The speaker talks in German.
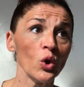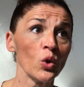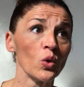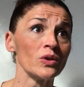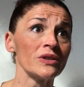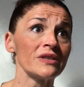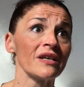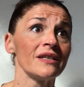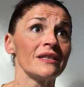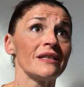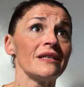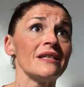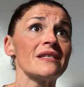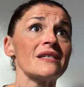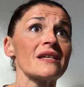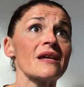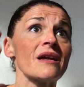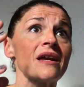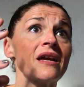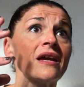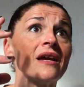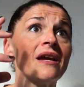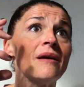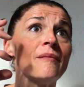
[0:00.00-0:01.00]
Und
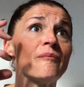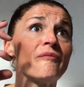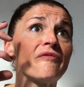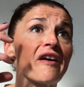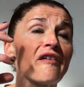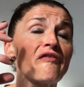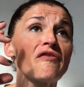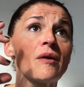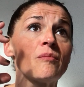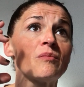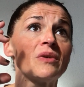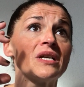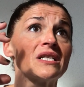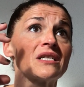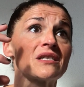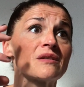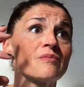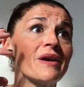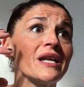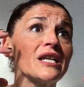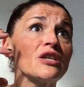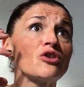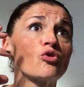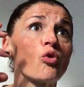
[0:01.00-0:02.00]
diese
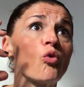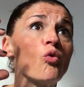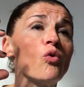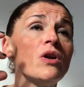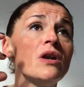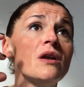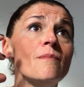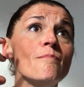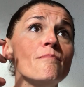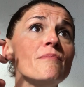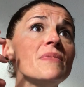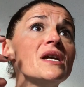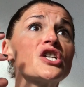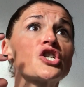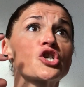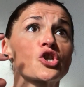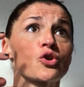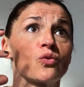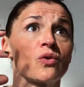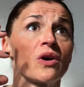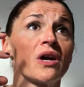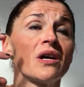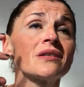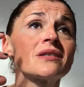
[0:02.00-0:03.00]

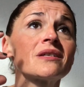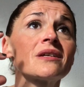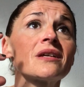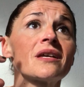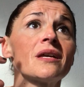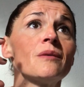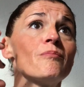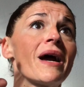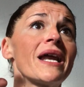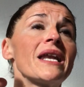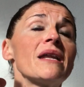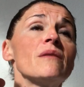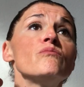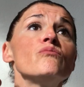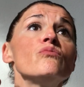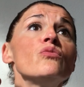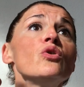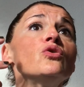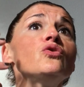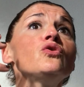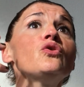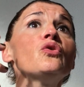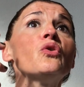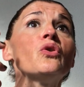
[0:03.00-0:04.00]
Pfefferminz-Menthol-Mischung hat sich in meine
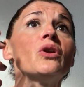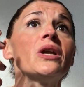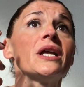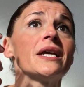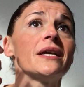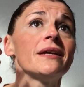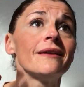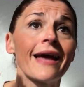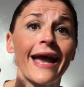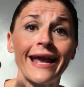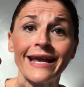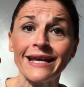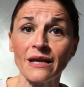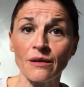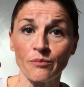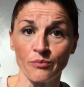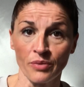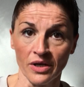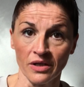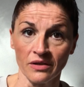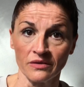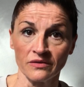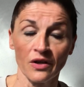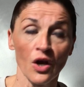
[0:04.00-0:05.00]
Mundhöhle
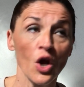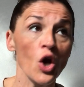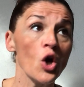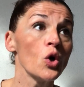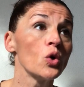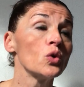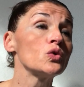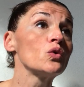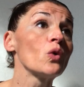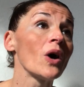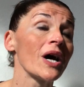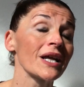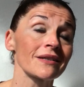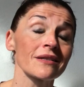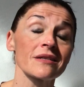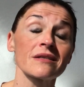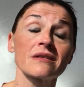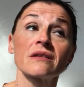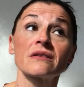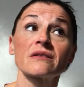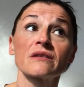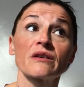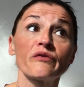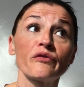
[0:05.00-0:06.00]
hineingebrannt. Und du
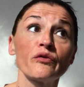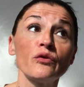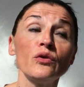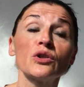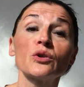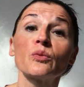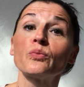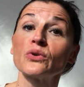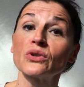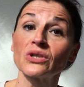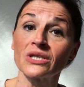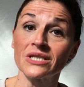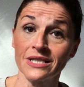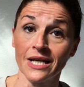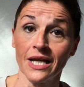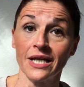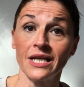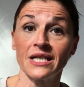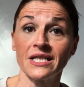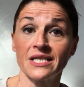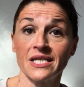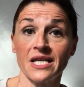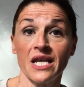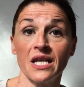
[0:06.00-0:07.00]
hattest das Gefühl, du putzt
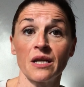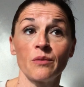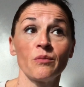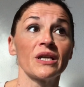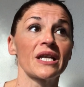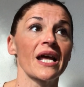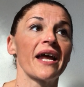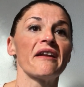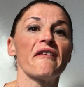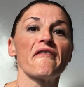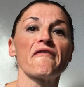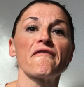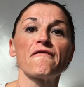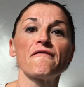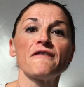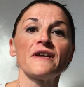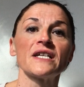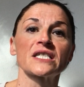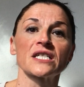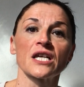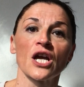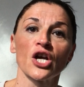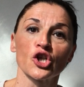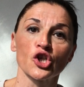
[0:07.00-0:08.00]
deine Zähne mit einer
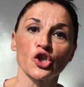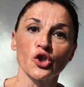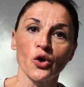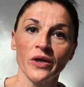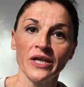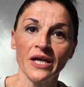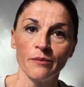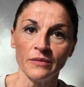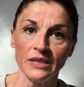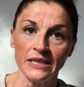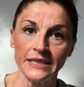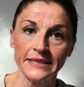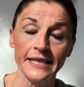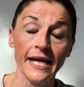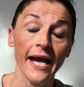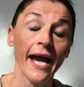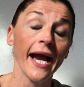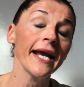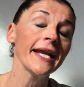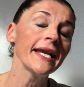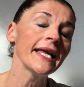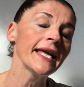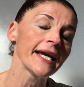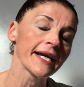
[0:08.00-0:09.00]
Fiss-Scheuermilch,
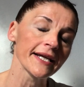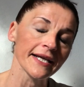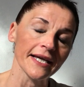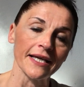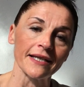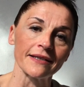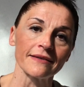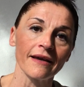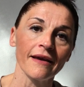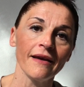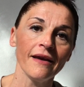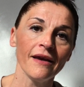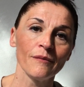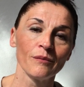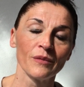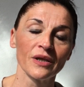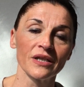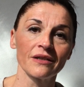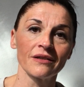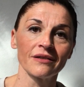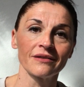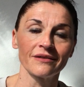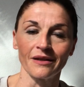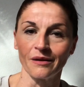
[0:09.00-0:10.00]
einhergehend
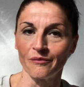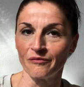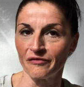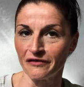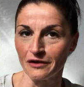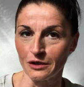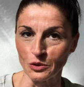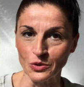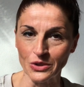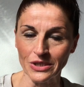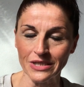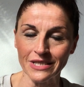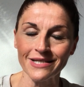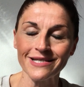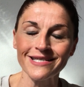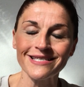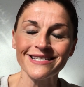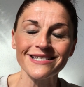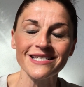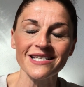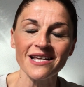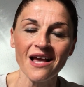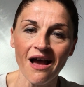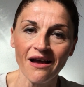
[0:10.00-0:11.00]
mit dem Verlust
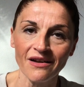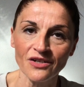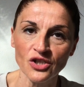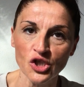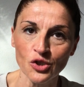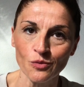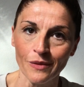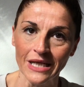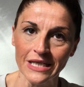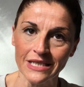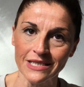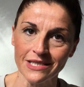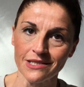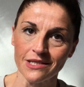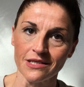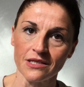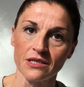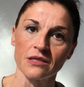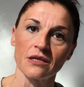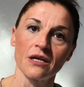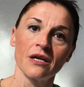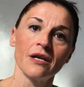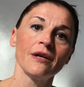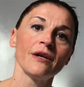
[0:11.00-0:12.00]
des
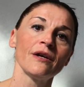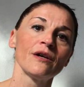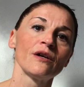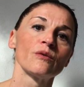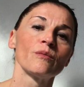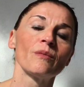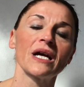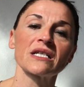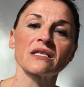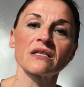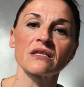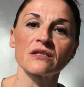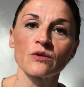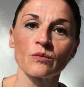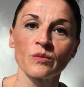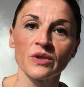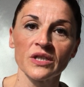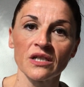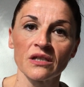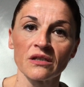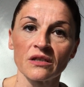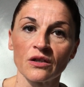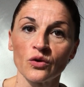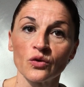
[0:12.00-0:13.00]
Zahnschmelzes. Und meistens
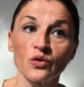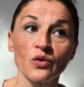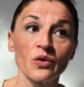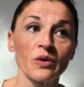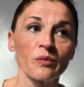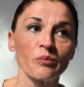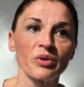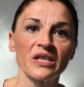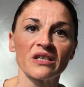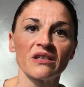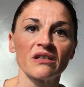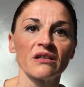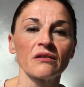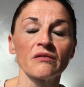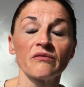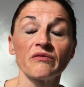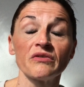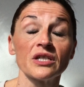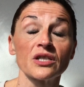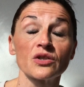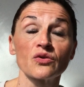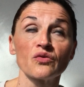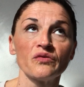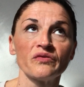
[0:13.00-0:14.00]
haben wir dann Nono im Bett
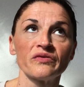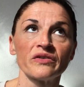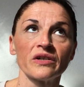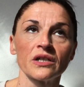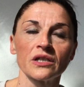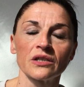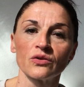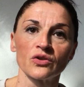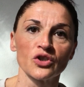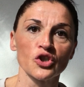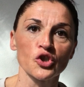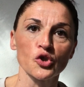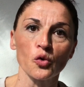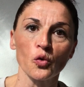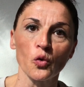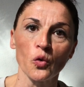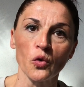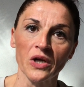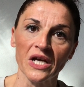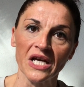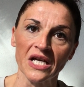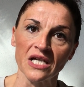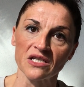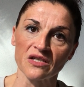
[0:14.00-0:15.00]
irgendwie zufällig nur einen
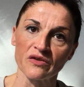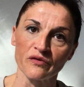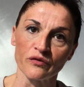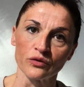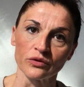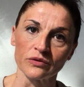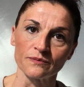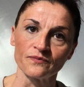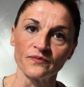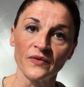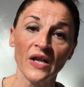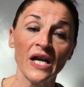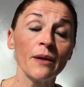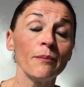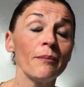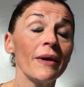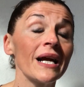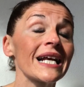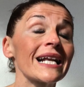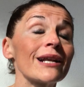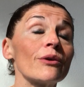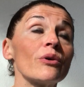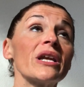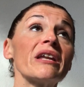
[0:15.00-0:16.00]
Schokokeks gefunden.
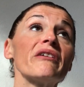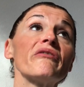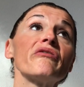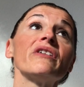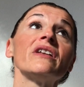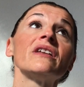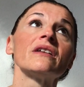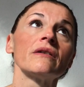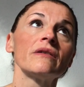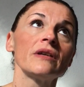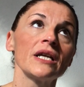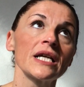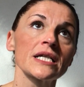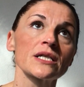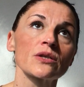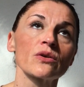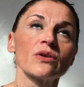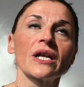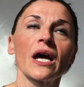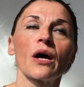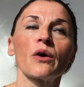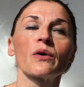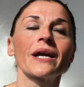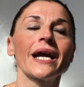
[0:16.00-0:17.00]
Meine Kleine findet da nix
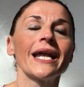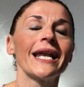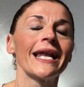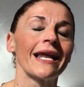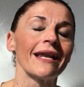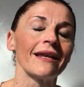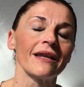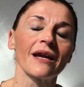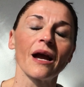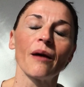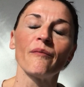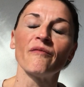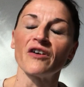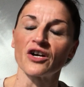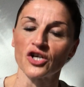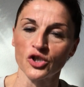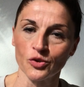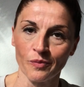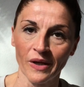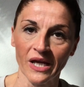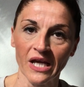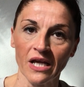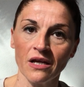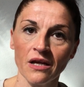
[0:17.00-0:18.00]
und auch kein Handy am
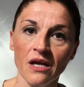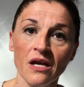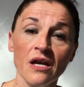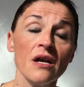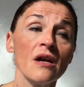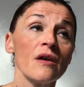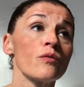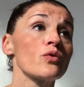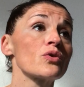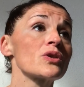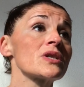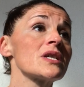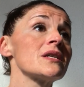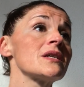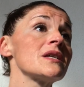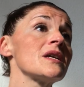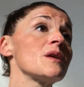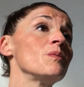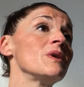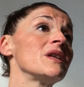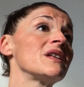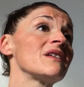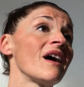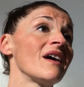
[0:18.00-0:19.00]
Waschbecken, wo sie
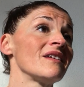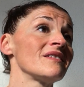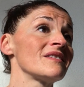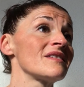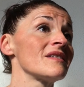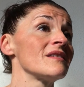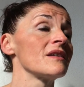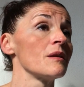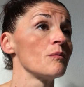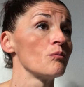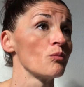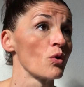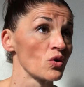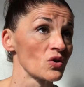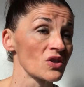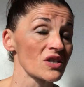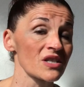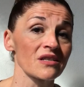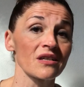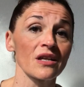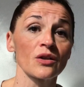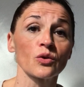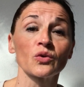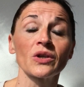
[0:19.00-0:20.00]
sich mit tanzenden
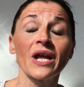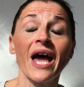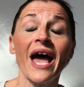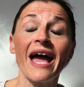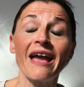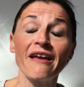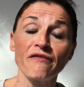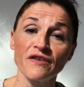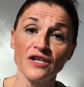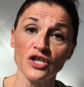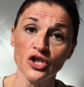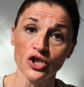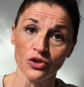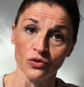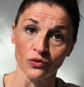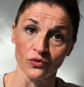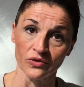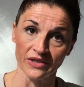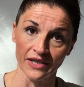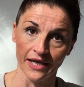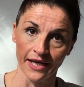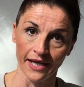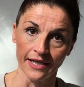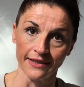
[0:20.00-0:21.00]
Monstern oder Haifischen
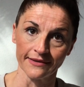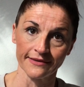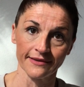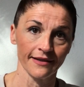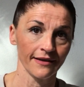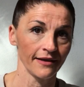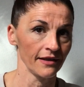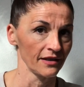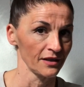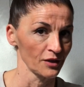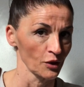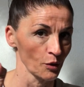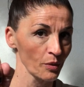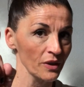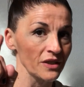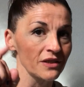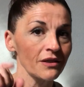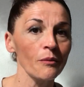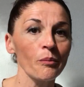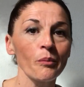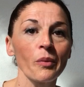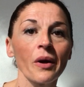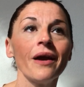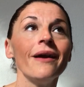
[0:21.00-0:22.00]
unterhält. Ich habe
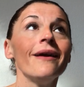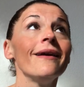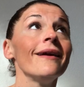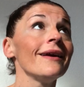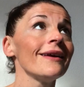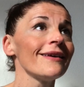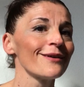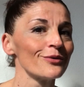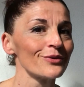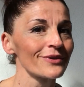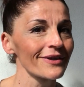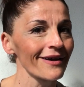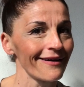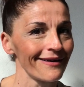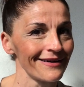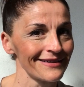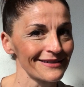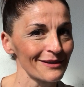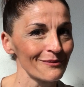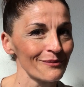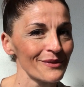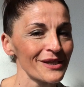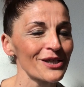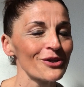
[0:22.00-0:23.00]
einen Tipp, ich
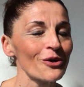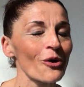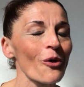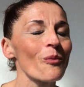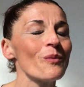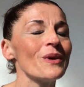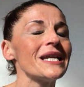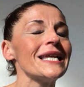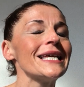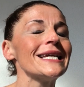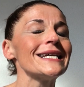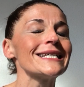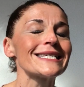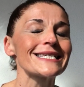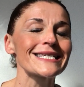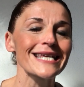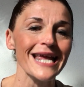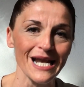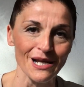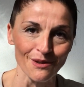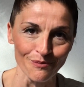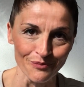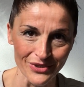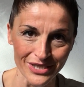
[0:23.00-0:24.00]
unterhalte mich noch mit ihr
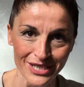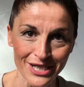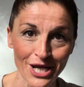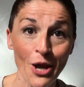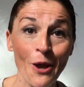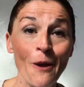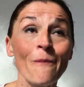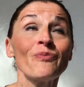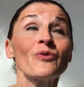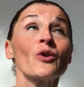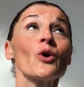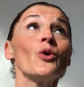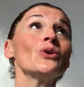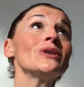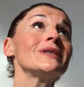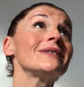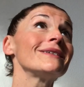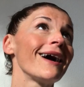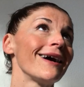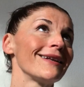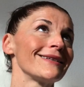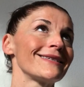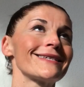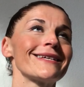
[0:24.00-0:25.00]
selbst
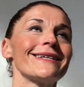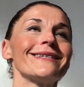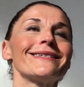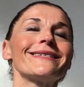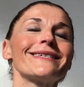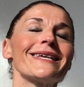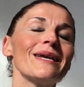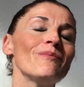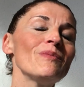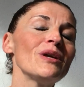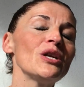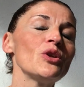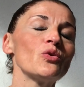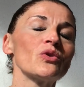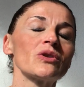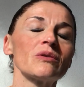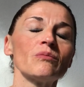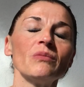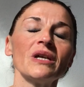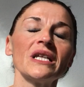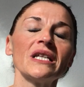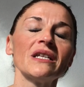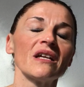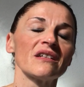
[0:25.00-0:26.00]
und tanze 10
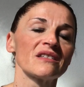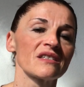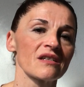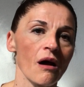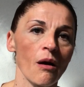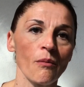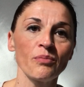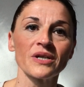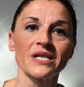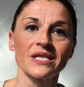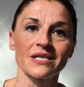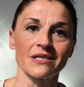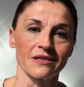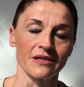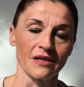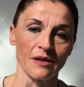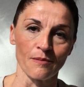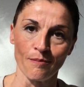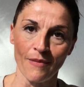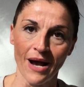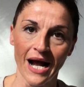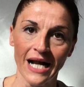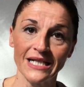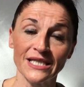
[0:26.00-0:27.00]
Minuten mit einer Zahnbürste
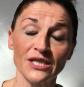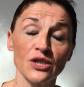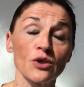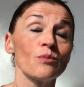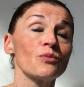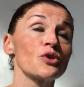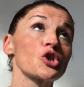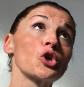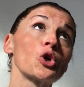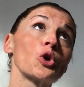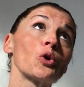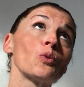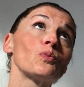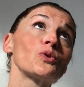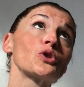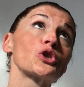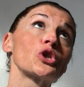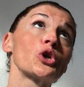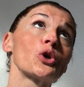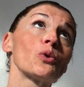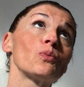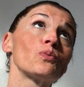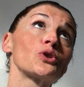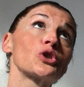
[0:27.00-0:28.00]
im Mal zum Schrupp,
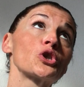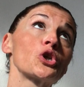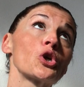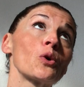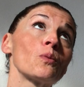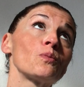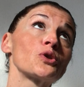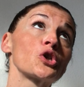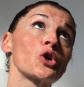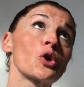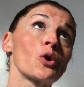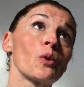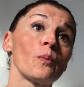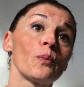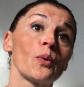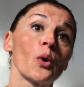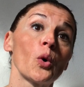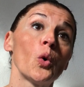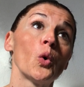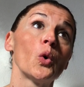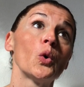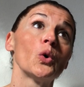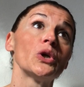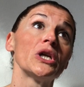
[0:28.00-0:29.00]
Schrupp, Schrupp,
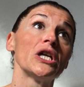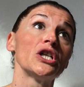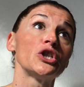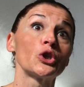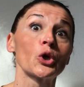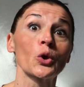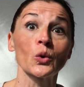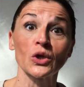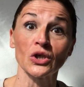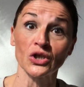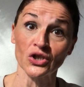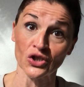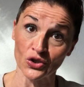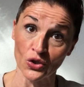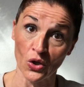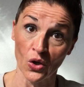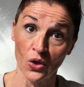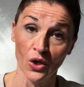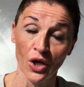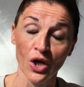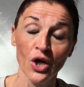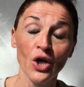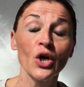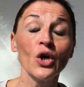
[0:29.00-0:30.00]
Schrupp ohne
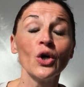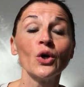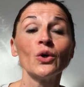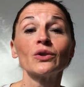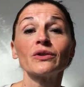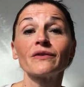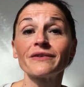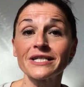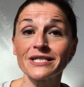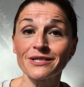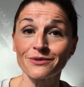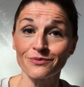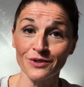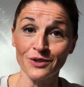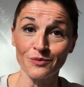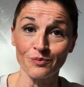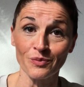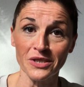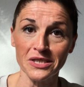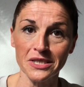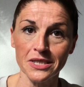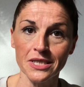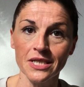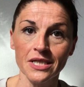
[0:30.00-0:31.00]
Drucksong. Und wisst,
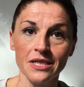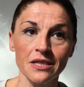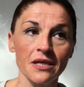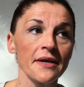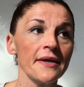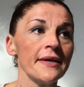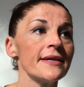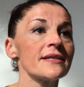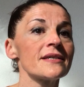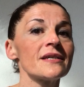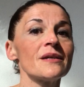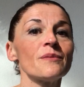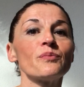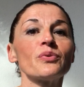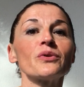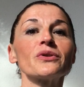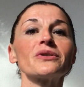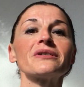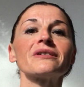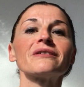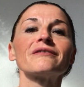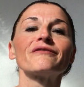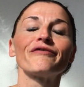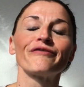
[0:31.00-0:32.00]
was passiert? Sie
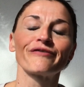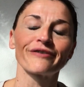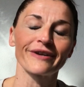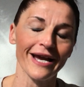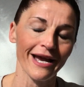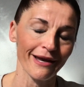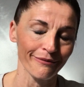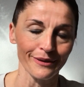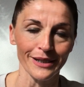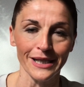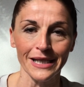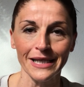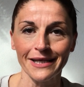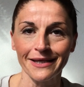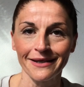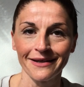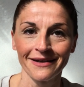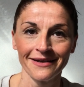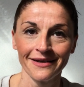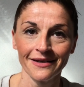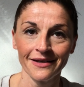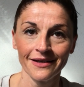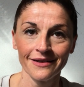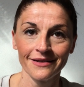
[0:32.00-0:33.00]
putzt
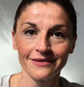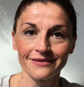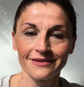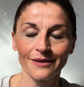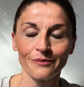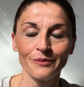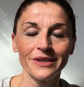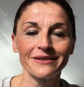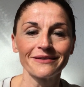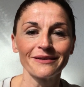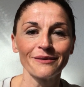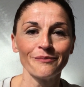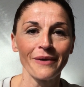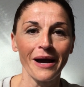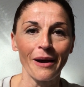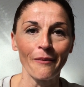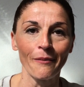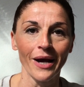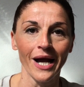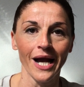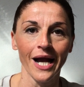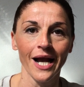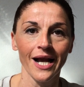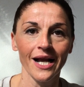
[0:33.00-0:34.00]
freiwillig, damit die
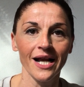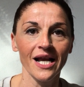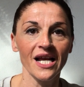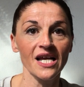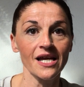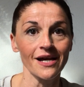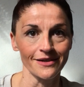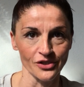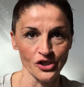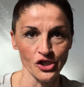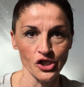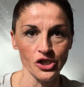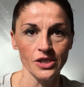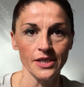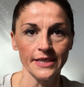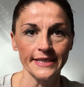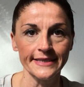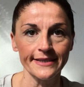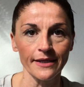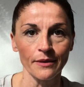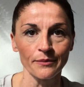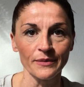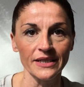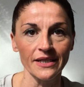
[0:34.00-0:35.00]
Mama ganz
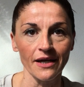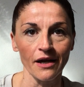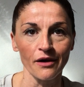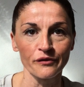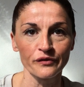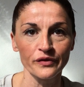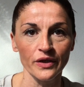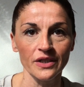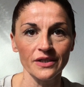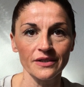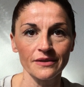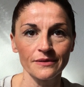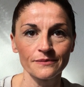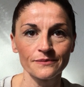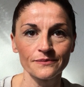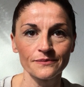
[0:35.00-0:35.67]
schnell damit aufhört.